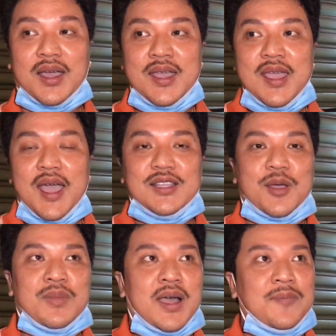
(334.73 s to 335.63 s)
ờ, ở
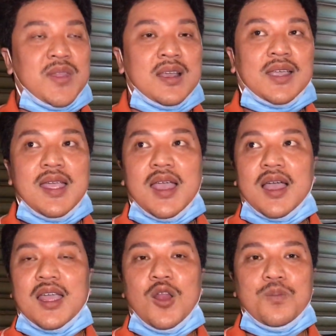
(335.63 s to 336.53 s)
trong ờ, những cái
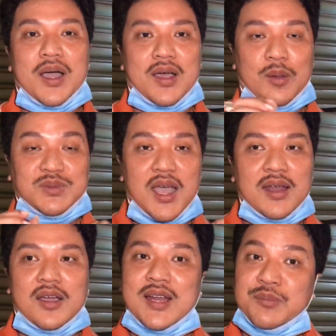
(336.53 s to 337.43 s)
ờ, cái lúc mà gọi đọc
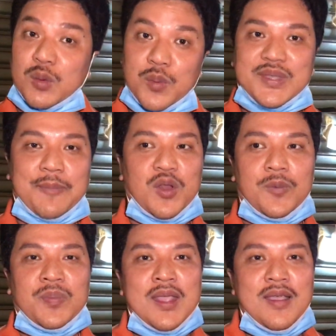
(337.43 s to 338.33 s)
tên nó có 50 100
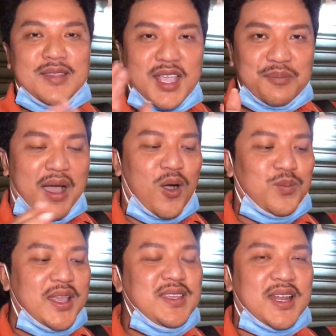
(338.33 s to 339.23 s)
luôn nhưng mà
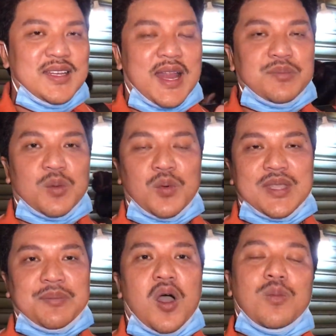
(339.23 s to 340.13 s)
hùng lý nhìn 50
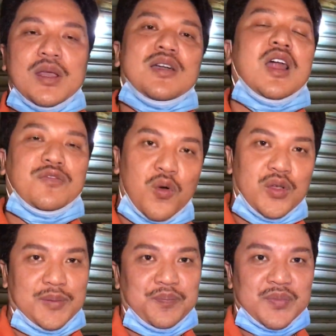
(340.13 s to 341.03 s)
100 đó hùng lý rất là
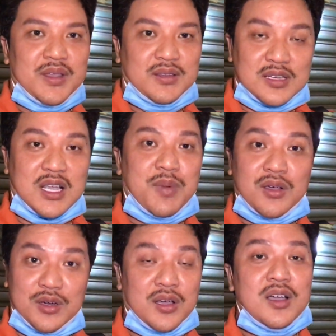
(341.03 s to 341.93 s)
vui thật sự
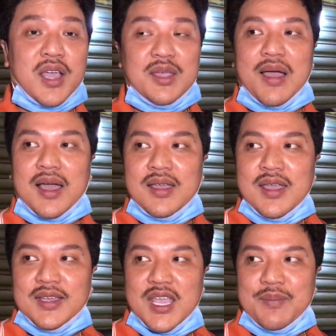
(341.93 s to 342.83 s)
mọi người đừng có nghĩ mà
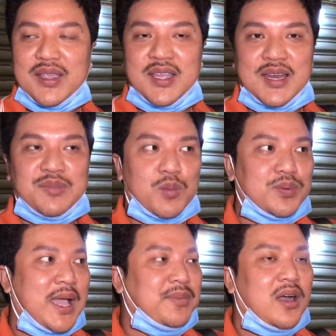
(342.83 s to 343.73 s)
khi mà nhìn 50
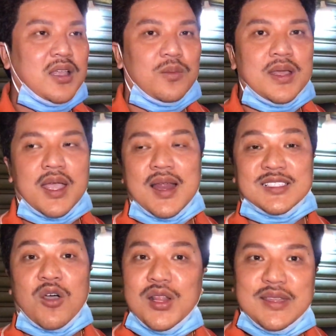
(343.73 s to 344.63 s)
100 đó thì hùng lý nghĩ
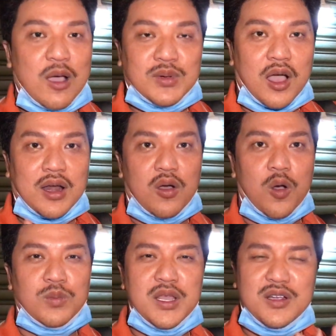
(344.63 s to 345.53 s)
là sao ít chứ không có đâu
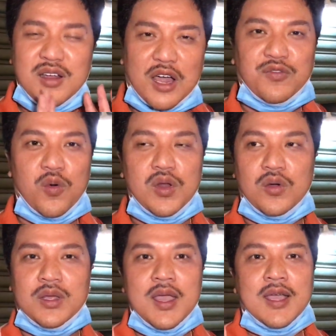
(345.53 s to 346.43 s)
hùng lý rất là vui
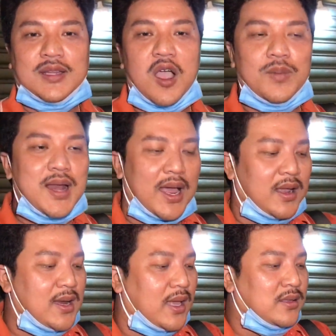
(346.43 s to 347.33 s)
luôn tại hùng lý là
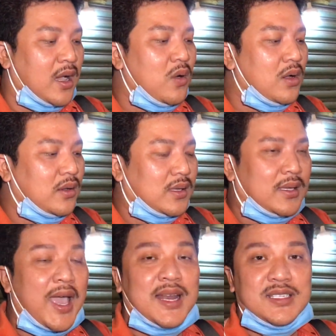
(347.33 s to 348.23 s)
nghĩ là những
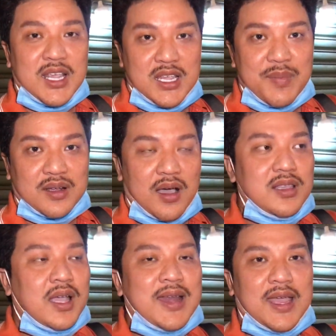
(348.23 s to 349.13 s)
cái anh chị mà gửi
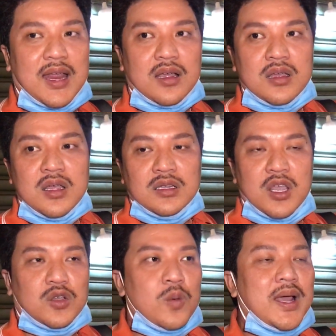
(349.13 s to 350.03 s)
như thế này nè
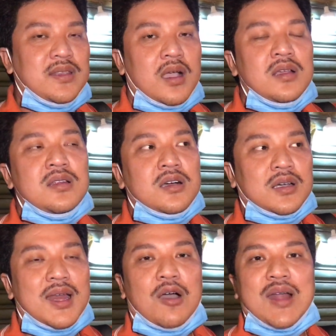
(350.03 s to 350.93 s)
thì cũng là những
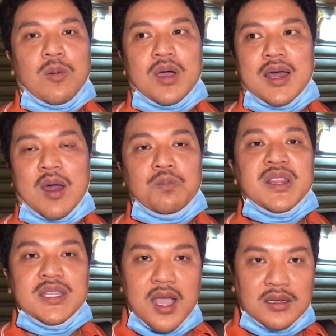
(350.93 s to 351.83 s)
người cái lao động và lao động
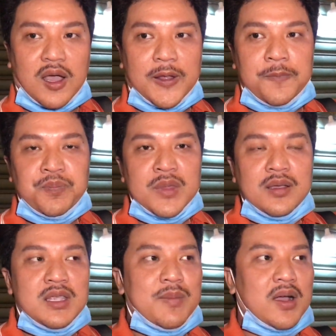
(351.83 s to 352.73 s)
bình dân thôi
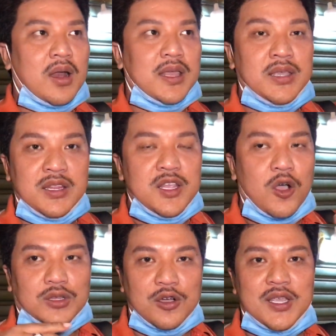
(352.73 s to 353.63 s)
nhưng mà gọi là nhìn
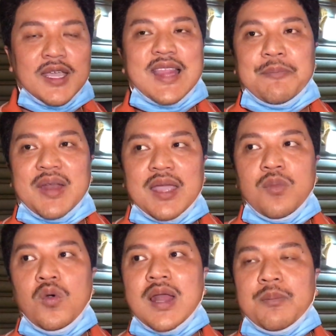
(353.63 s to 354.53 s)
vô tự những cái tâm lại
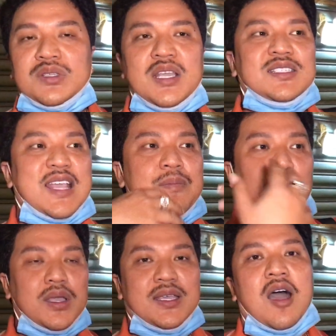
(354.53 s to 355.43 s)
muốn làm chia sẻ
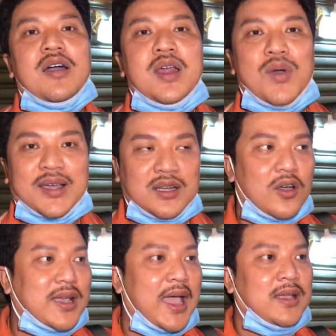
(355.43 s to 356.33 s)
một cái gì đó đến hoàn cảnh
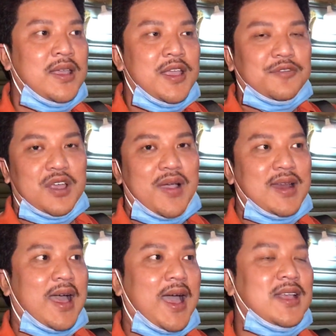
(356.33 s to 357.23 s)
khó khăn vì
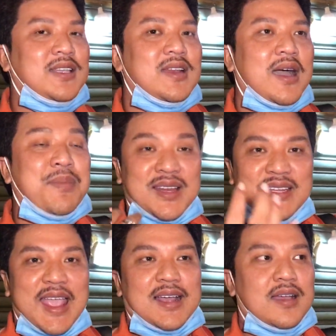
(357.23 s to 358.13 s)
vậy là anh chị đã mạnh
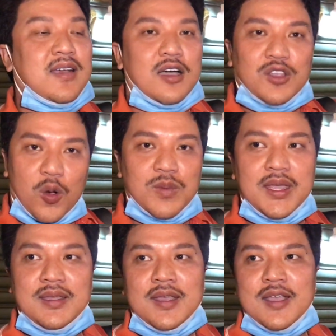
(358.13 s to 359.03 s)
dạng đã gửi cho hùng
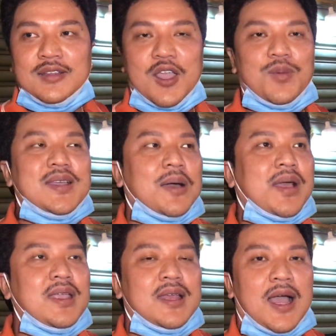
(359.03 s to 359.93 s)
lý thì hùng lý cảm
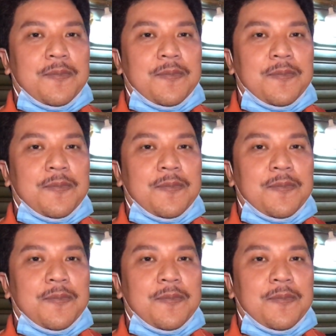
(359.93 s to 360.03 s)
thấy vậy